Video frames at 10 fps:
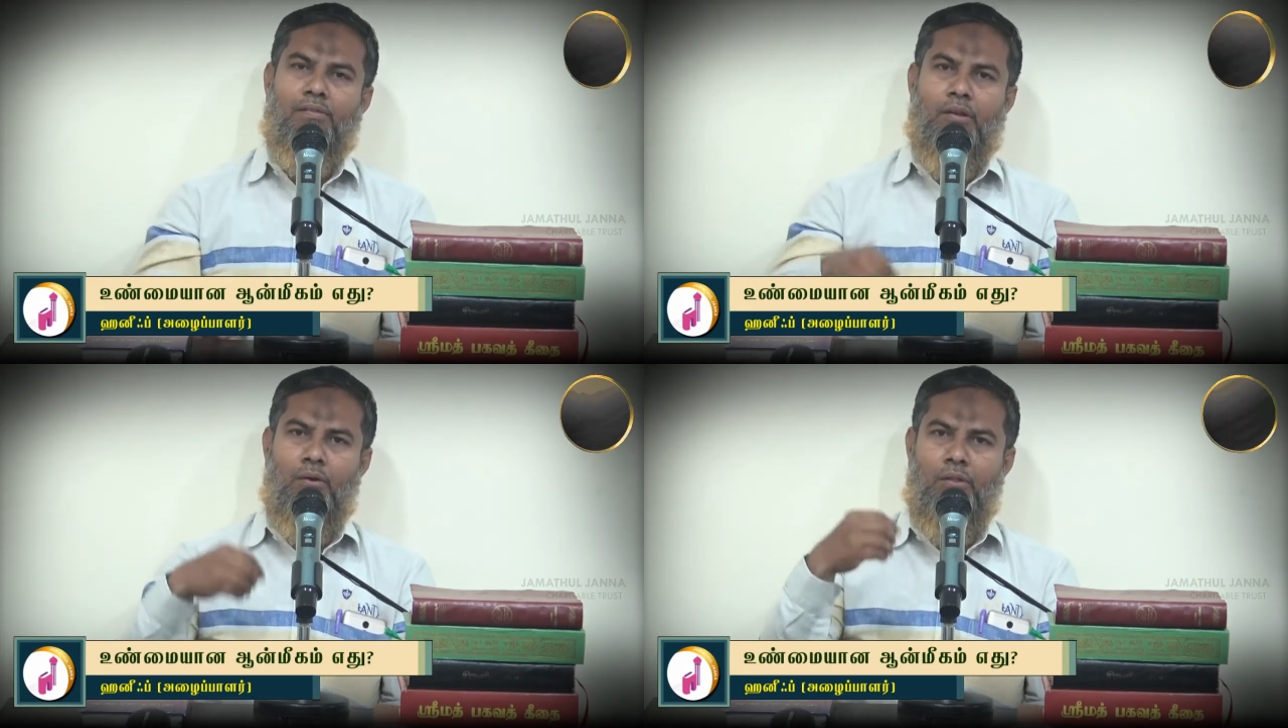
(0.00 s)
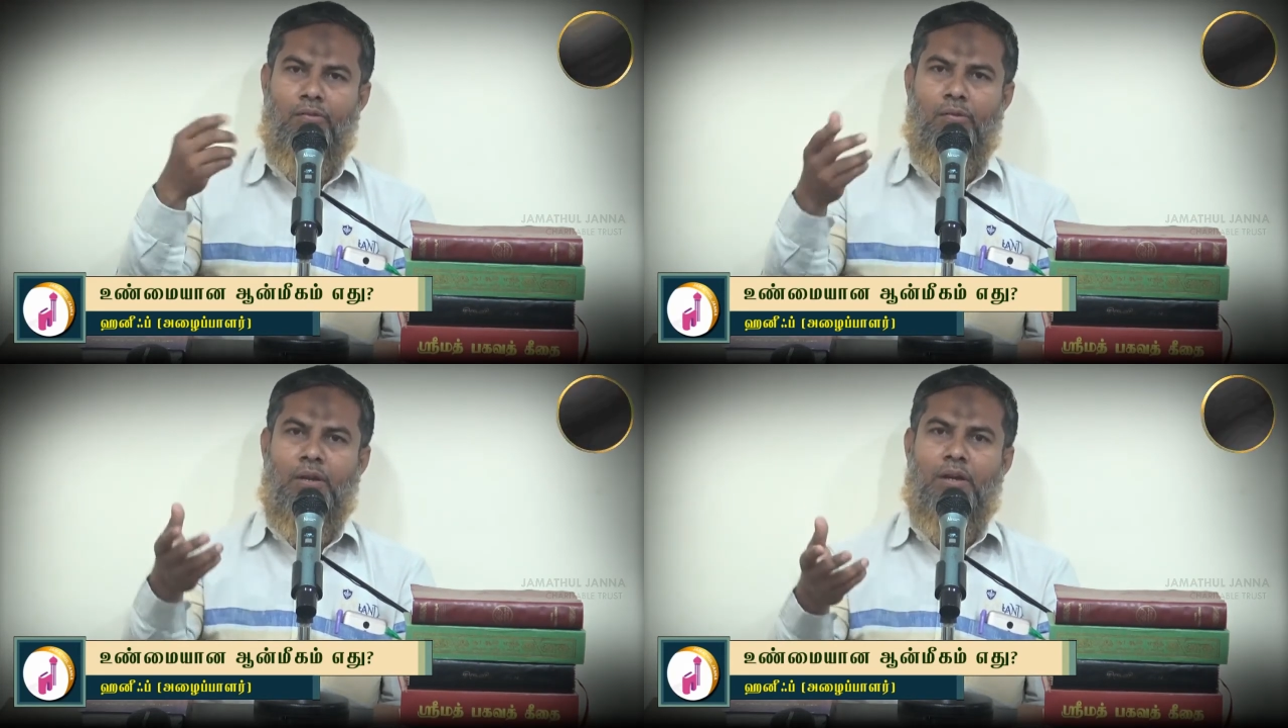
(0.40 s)
சகோதர
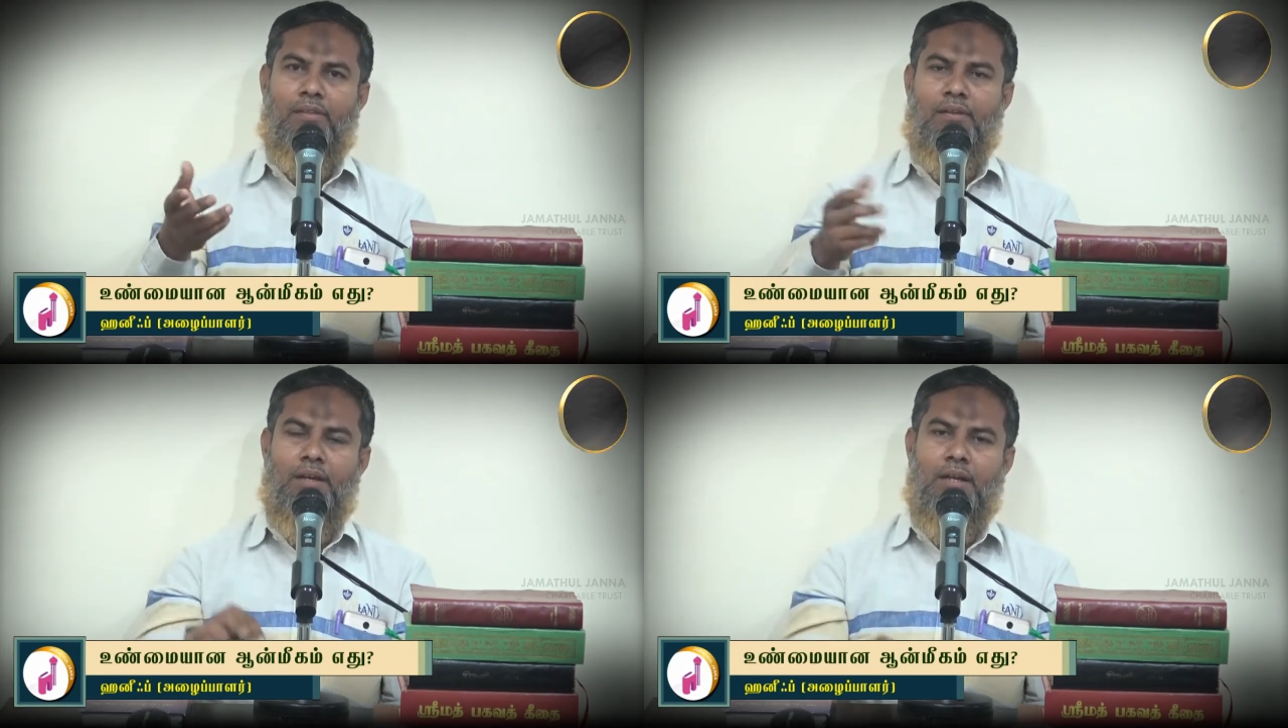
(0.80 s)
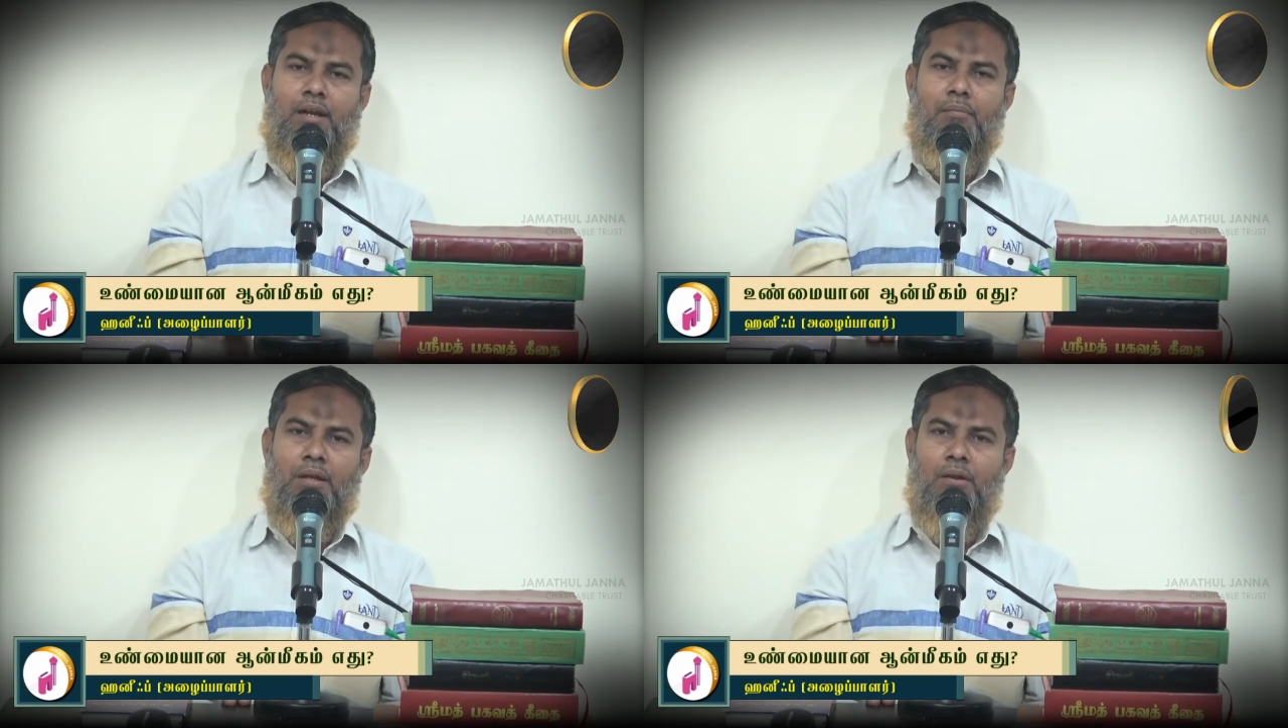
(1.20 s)
சகோதரிகளுக்கு செய்ய வேண்டிய
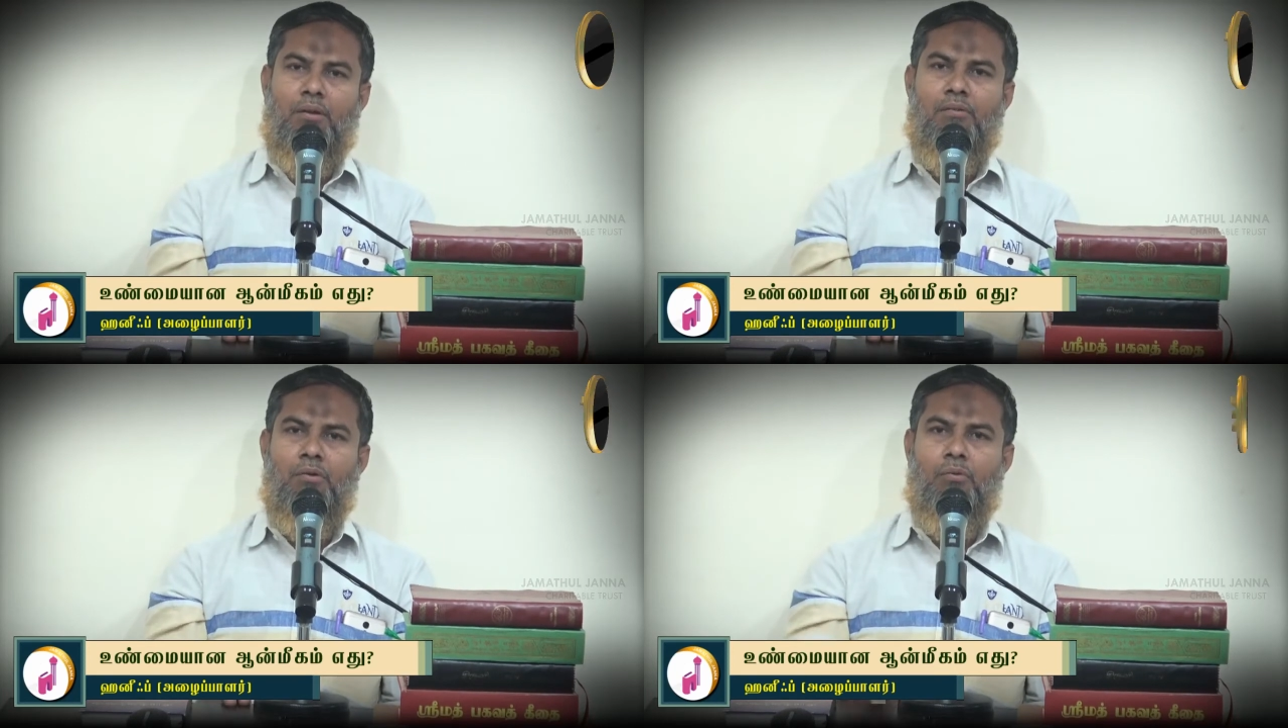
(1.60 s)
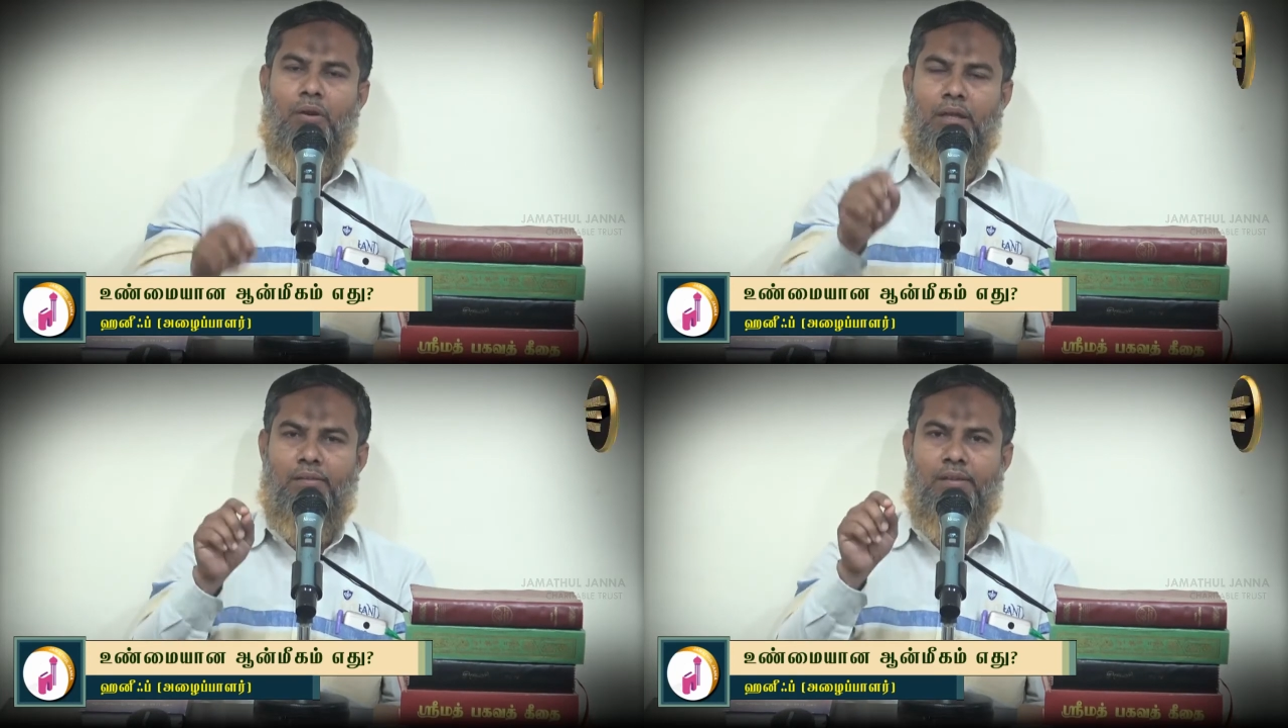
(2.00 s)
கடமைகளிலோ அவர்
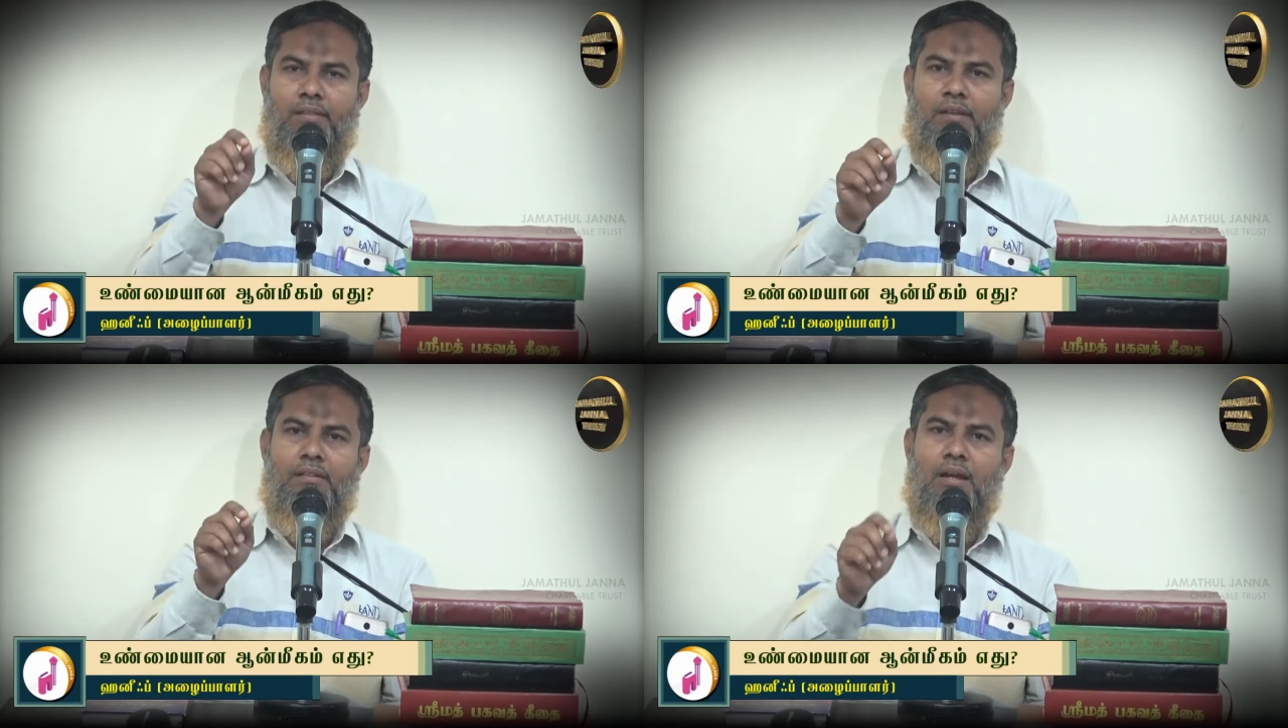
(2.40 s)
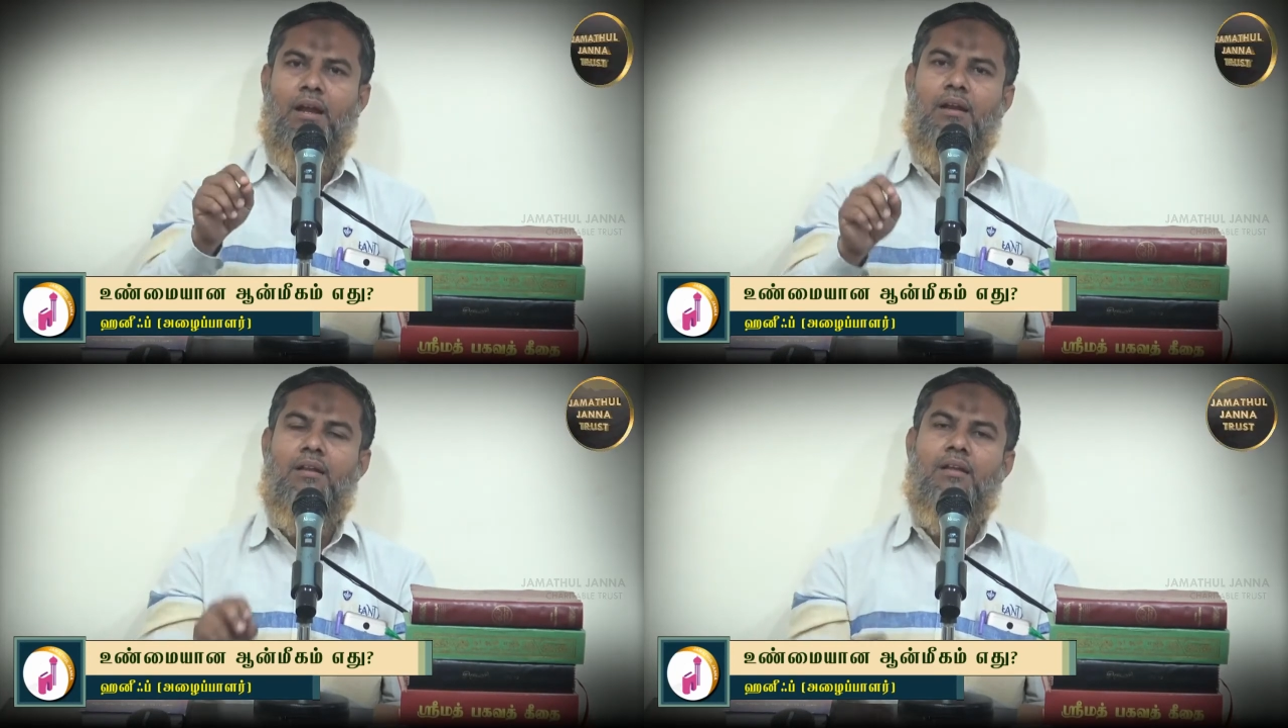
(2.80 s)
குறை செய்திருந்தால்